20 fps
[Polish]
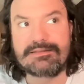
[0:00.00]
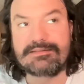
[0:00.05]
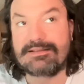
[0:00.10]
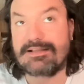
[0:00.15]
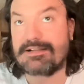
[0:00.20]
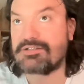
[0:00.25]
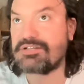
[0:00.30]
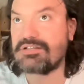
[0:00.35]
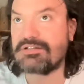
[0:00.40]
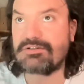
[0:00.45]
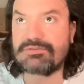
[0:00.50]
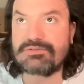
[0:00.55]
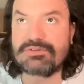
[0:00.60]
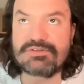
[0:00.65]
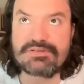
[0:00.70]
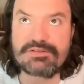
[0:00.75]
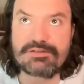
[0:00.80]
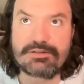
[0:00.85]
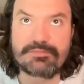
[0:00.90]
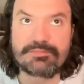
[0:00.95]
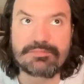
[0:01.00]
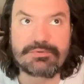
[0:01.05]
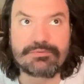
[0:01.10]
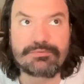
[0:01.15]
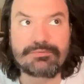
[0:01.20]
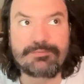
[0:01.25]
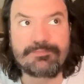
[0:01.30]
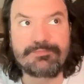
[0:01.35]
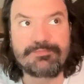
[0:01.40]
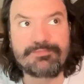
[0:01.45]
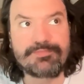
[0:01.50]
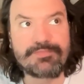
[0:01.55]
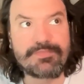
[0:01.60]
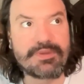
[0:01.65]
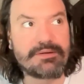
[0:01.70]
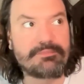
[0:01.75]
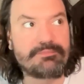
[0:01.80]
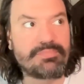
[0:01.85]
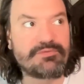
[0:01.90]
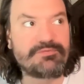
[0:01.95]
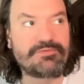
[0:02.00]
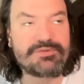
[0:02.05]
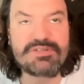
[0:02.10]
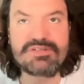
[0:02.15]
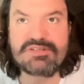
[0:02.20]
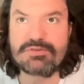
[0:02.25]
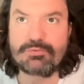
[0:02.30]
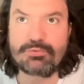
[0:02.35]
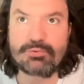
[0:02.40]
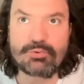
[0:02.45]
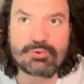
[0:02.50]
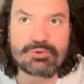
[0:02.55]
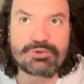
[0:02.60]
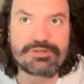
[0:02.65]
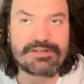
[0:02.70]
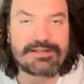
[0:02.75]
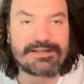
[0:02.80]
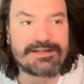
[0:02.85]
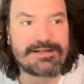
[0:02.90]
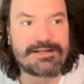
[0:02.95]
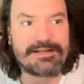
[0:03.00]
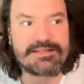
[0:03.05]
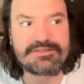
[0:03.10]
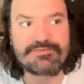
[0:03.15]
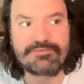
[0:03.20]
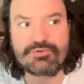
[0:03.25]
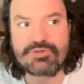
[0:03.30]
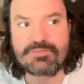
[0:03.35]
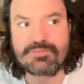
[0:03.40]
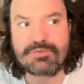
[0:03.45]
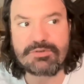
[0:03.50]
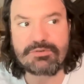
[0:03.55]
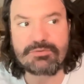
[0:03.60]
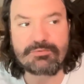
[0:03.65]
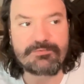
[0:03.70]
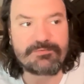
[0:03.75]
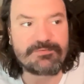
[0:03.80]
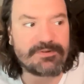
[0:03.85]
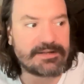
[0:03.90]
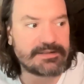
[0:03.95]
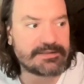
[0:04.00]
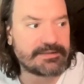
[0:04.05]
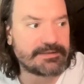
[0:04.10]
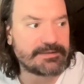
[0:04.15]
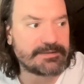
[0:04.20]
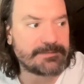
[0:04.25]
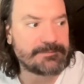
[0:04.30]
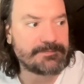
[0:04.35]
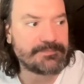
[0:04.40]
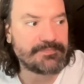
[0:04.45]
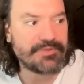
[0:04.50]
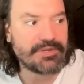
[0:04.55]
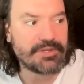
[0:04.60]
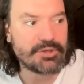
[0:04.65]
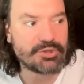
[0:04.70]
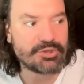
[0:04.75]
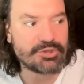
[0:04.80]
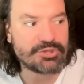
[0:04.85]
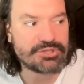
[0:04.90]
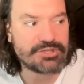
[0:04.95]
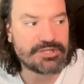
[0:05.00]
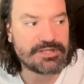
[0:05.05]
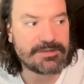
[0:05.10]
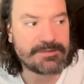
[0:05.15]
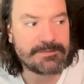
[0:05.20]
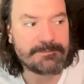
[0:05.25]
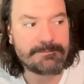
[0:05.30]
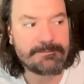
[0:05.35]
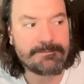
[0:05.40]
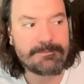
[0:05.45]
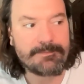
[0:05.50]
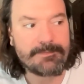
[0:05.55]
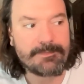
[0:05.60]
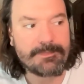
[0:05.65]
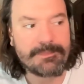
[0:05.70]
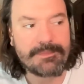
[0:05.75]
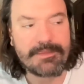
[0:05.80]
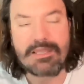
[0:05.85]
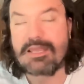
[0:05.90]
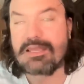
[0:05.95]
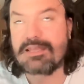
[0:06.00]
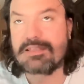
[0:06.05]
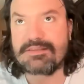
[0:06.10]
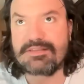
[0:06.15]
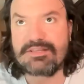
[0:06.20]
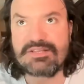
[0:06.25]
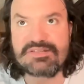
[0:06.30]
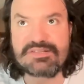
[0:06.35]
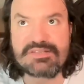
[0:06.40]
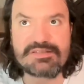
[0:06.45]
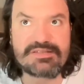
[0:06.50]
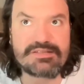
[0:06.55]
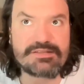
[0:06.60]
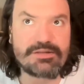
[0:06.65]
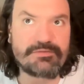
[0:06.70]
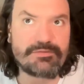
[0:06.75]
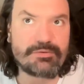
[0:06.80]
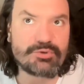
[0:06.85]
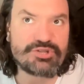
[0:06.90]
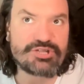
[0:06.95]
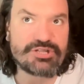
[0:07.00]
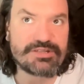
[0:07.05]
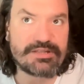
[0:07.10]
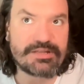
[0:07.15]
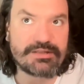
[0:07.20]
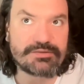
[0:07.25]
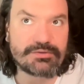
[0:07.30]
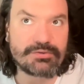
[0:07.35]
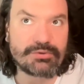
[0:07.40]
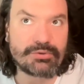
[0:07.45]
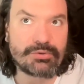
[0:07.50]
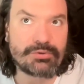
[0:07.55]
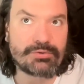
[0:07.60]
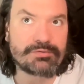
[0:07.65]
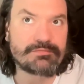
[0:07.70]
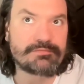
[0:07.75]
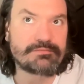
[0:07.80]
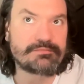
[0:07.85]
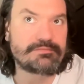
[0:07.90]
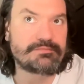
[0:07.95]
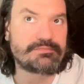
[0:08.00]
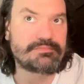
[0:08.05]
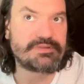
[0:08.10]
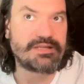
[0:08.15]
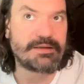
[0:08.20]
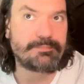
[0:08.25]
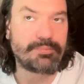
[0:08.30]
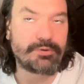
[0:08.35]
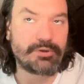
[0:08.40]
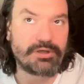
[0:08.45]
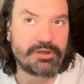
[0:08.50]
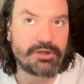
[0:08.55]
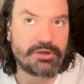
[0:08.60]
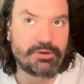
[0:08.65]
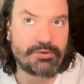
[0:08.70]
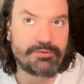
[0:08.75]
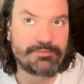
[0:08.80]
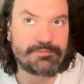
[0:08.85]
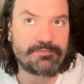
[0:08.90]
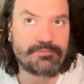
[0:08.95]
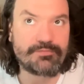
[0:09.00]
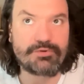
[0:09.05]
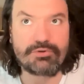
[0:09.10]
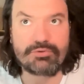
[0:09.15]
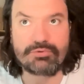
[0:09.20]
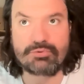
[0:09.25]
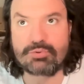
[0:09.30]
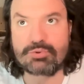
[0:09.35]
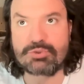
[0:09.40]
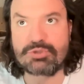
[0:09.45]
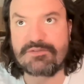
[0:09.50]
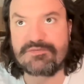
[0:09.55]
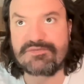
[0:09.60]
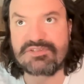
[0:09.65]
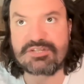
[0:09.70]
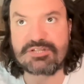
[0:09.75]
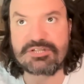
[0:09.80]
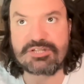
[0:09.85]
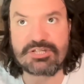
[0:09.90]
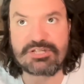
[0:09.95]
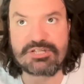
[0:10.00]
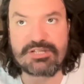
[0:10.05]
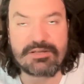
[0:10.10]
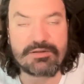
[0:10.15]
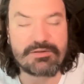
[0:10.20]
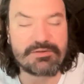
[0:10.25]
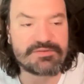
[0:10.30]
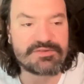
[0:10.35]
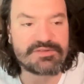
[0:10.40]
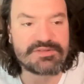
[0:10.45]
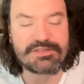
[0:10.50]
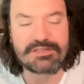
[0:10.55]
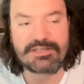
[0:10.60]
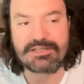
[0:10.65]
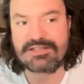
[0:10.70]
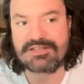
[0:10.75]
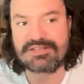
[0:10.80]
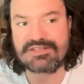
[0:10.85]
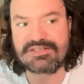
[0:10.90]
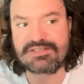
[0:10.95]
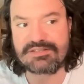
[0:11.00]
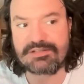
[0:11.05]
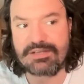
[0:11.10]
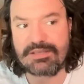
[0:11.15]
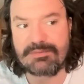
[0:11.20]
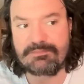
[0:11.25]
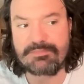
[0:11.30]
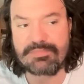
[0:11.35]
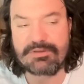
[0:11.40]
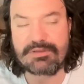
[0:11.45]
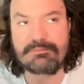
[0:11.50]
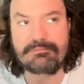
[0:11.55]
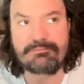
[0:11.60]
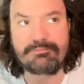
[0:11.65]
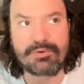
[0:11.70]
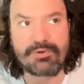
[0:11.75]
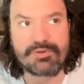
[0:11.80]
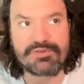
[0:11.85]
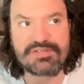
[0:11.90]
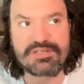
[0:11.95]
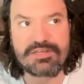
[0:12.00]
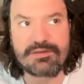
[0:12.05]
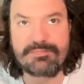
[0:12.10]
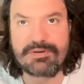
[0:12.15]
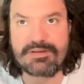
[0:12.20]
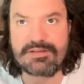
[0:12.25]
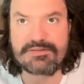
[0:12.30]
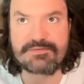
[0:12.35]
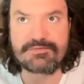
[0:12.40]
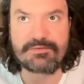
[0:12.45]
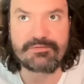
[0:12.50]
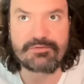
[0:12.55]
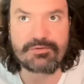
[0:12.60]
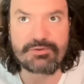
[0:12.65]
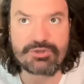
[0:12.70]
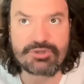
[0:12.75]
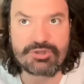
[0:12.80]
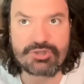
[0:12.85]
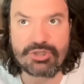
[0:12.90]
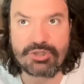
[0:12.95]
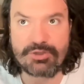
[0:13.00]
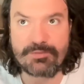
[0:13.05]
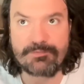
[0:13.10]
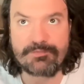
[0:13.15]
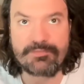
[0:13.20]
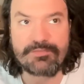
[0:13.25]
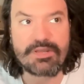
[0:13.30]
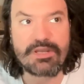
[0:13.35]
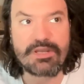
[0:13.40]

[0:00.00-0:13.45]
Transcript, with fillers: Dlaczego to zrobił? Powody są różne, ale zwróćmy uwagę, że nie zdecydował się na to Napoleon. Otóż wskrzeszając zręby polskiej państwowości,